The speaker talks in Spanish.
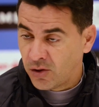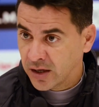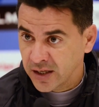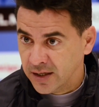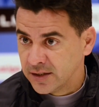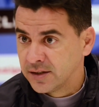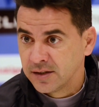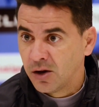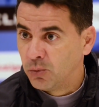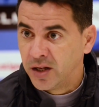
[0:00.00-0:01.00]
aquí es
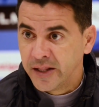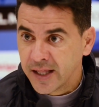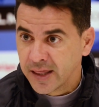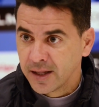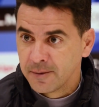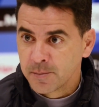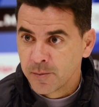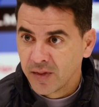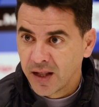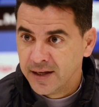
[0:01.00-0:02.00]
la humildad
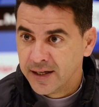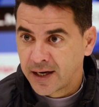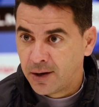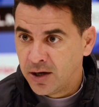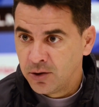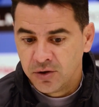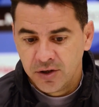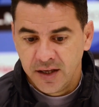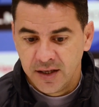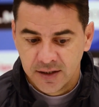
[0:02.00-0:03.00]
y el trabajo
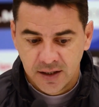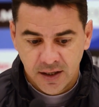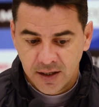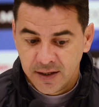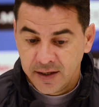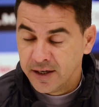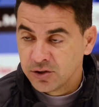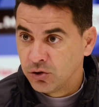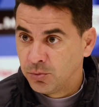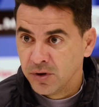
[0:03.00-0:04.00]
y y en
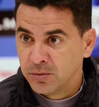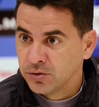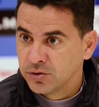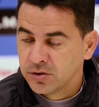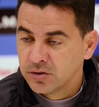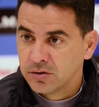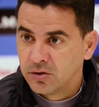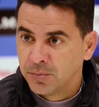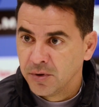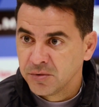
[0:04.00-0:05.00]
eso no podemos,
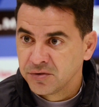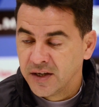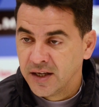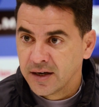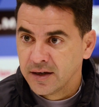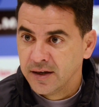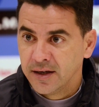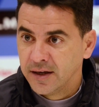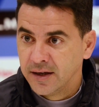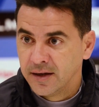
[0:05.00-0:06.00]
no podemos fallar.
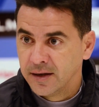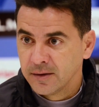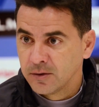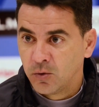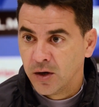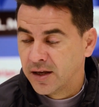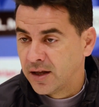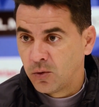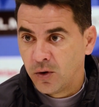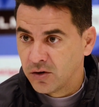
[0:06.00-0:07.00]
Eh, cualquier
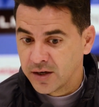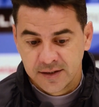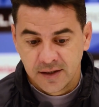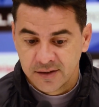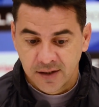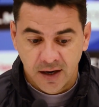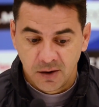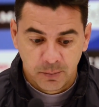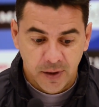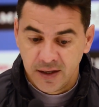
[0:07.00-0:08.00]
jugador que se distraiga
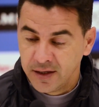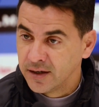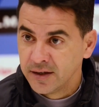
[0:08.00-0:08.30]
un pelín